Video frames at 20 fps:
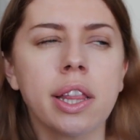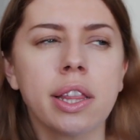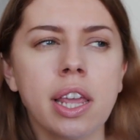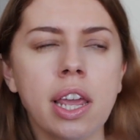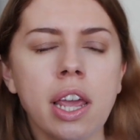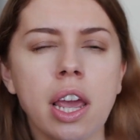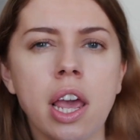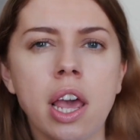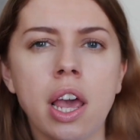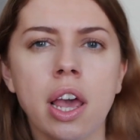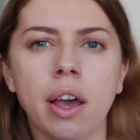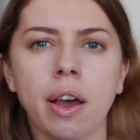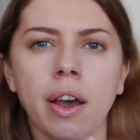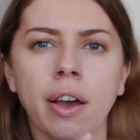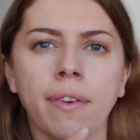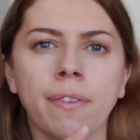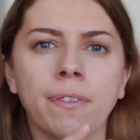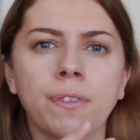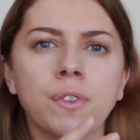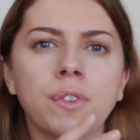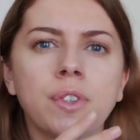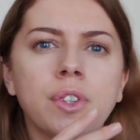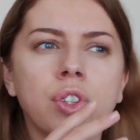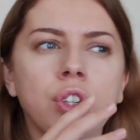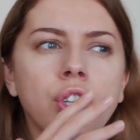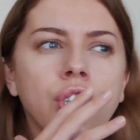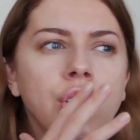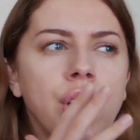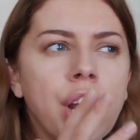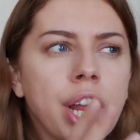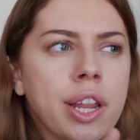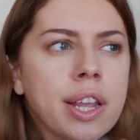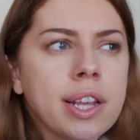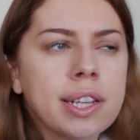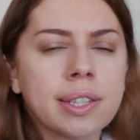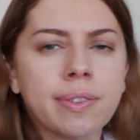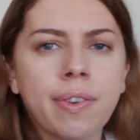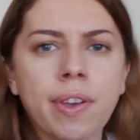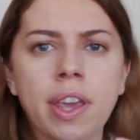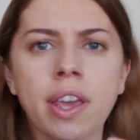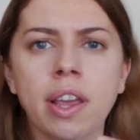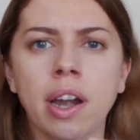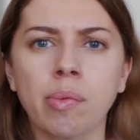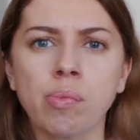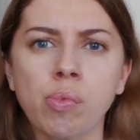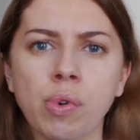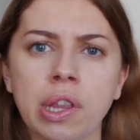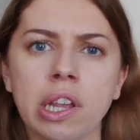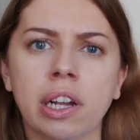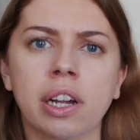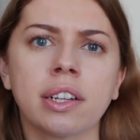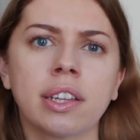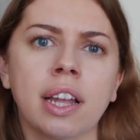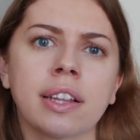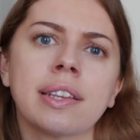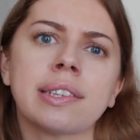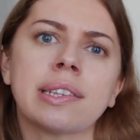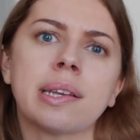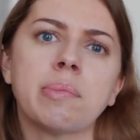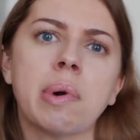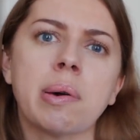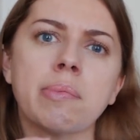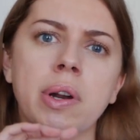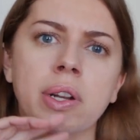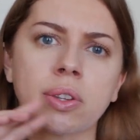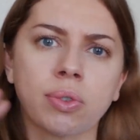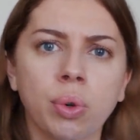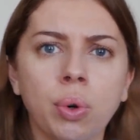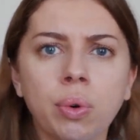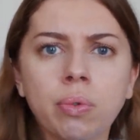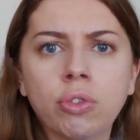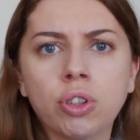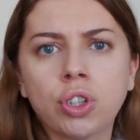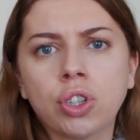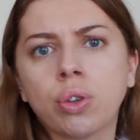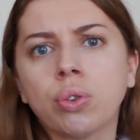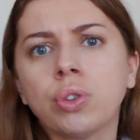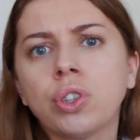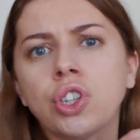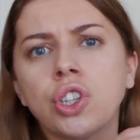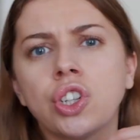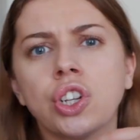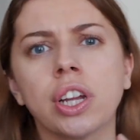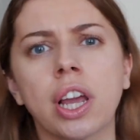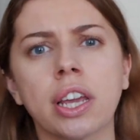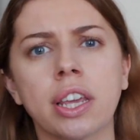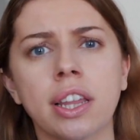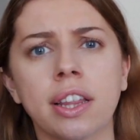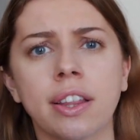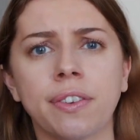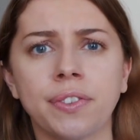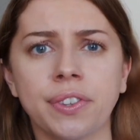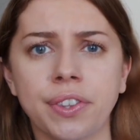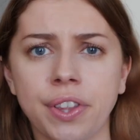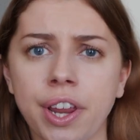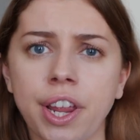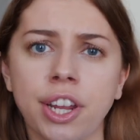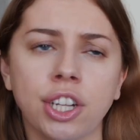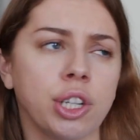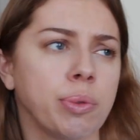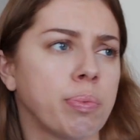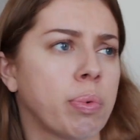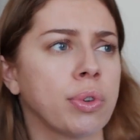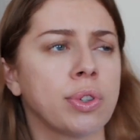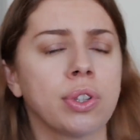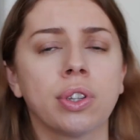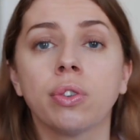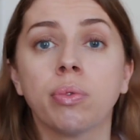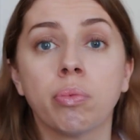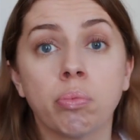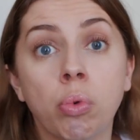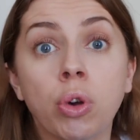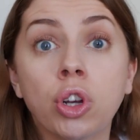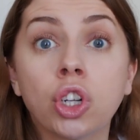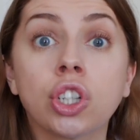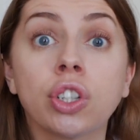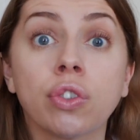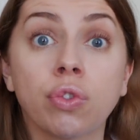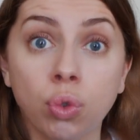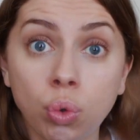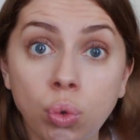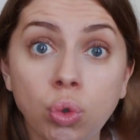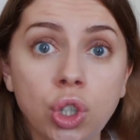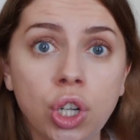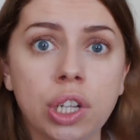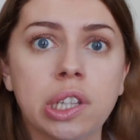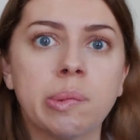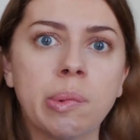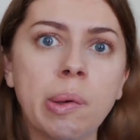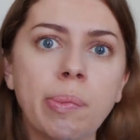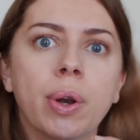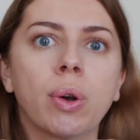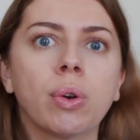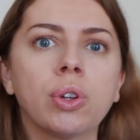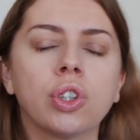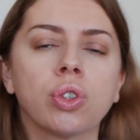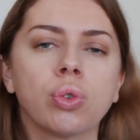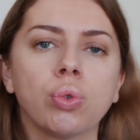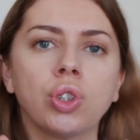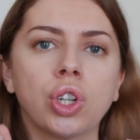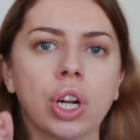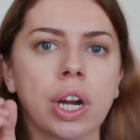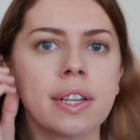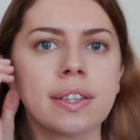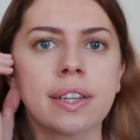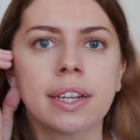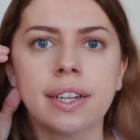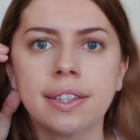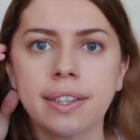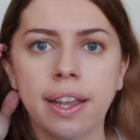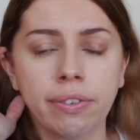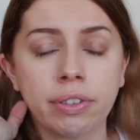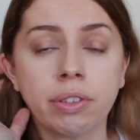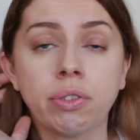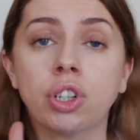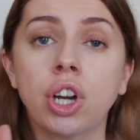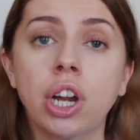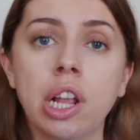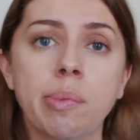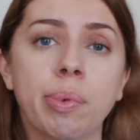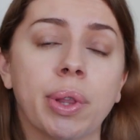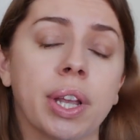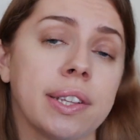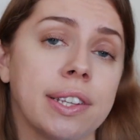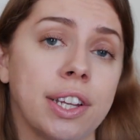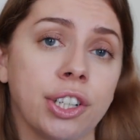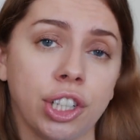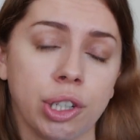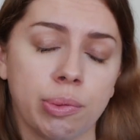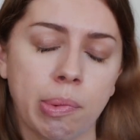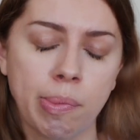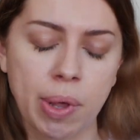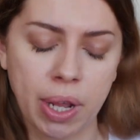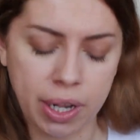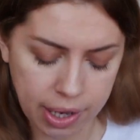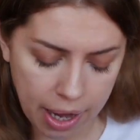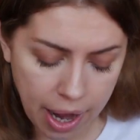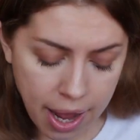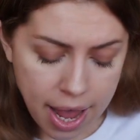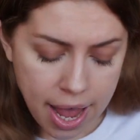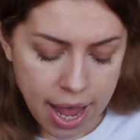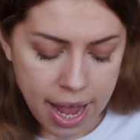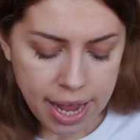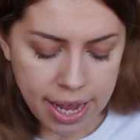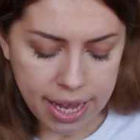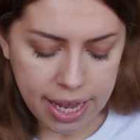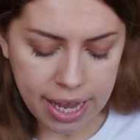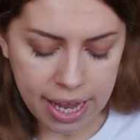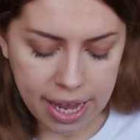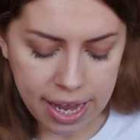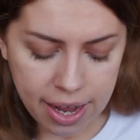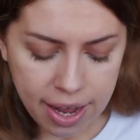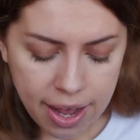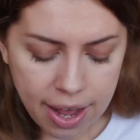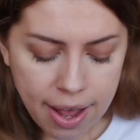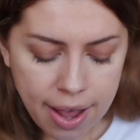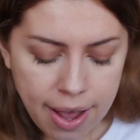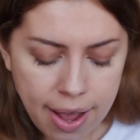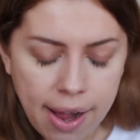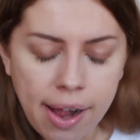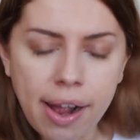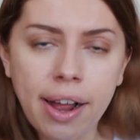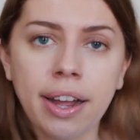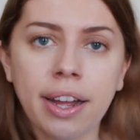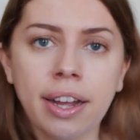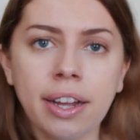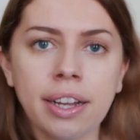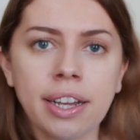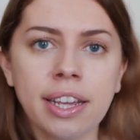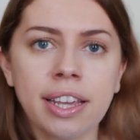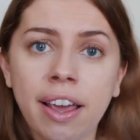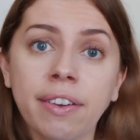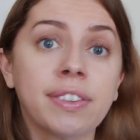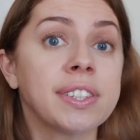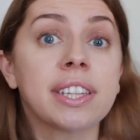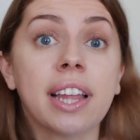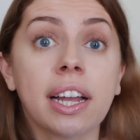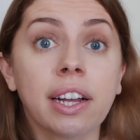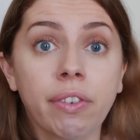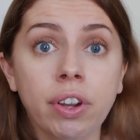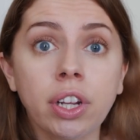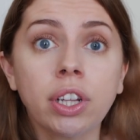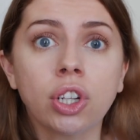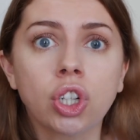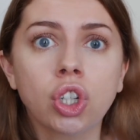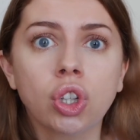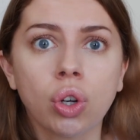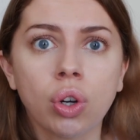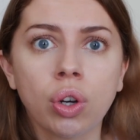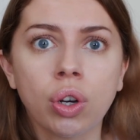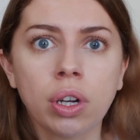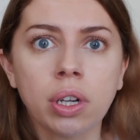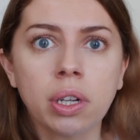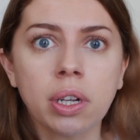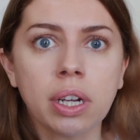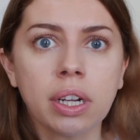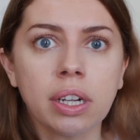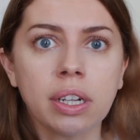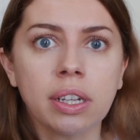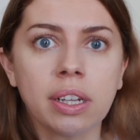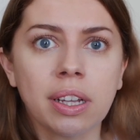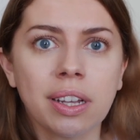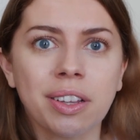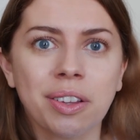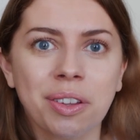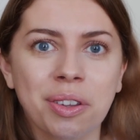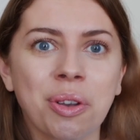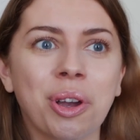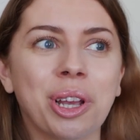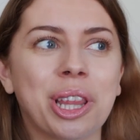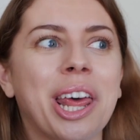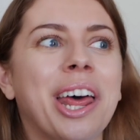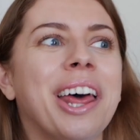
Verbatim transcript: Ты э, в течение своей работы, когда ты самообразовываешься, ходишь на какие-то встречи, просто моешься в душе, тебе приходит куча разных идей в совершенно неподходящие моменты. И Э, я всегда говорила, что э, тот